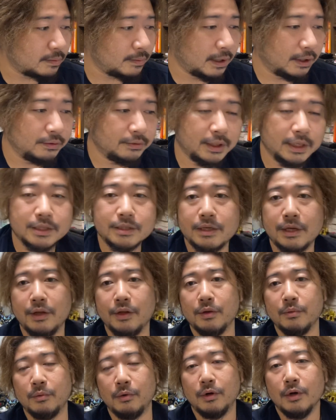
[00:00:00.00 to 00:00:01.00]
まうんですけ
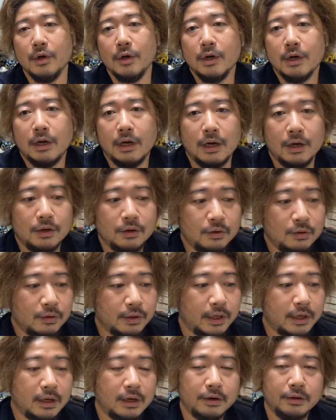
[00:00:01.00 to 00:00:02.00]
れども、あの、
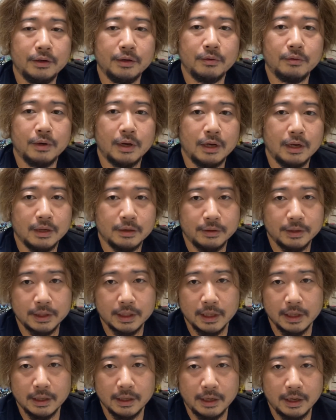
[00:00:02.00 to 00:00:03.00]
気軽にご連絡い
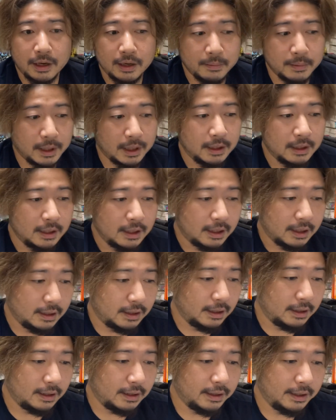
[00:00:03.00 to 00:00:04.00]
ただければ、
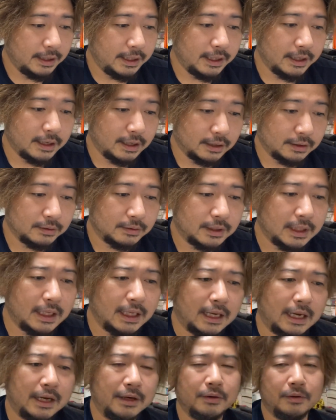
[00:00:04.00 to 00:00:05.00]
えー、いいなと。た
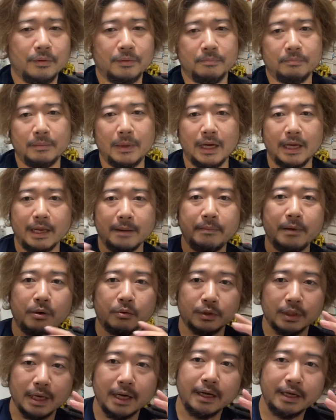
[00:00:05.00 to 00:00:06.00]
だ、あの、まあ、やっぱ
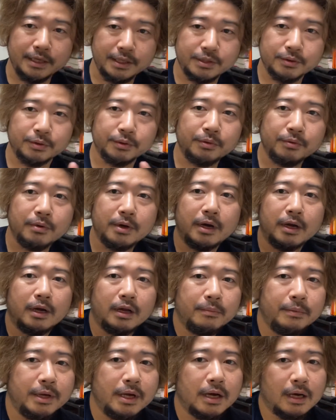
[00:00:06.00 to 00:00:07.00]
お互いに仕事の
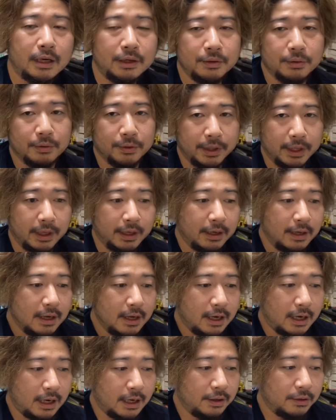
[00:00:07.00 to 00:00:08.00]
絡みがあるので、
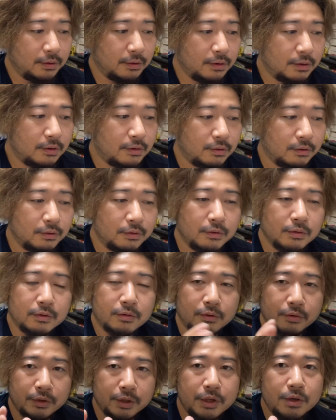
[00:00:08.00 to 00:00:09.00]
あの、この、
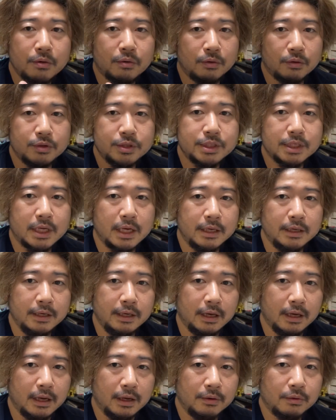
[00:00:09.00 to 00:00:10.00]
この日のこの時間
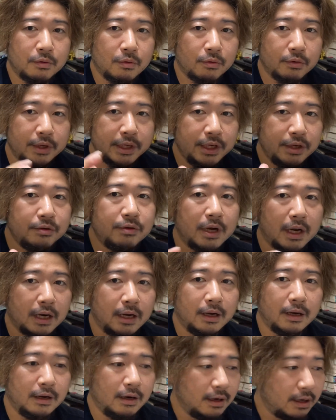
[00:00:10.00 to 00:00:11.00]
に、あの、ここにいるか
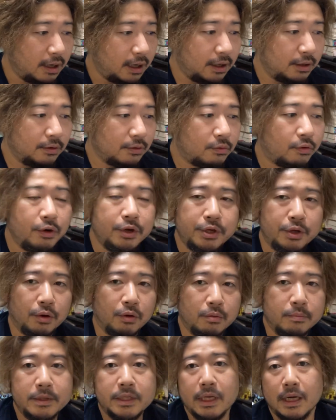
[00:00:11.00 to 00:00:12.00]
ら、あの、来い
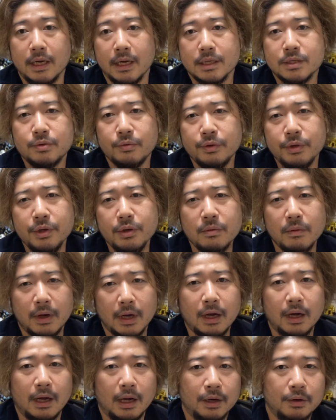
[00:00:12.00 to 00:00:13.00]
よ、みたいな、そういうの
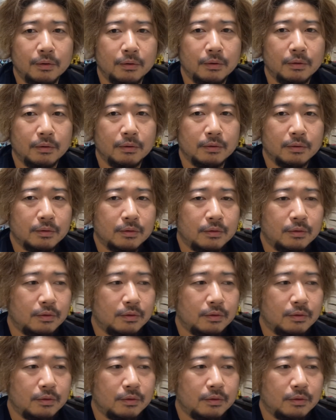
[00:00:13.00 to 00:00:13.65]
は、あの、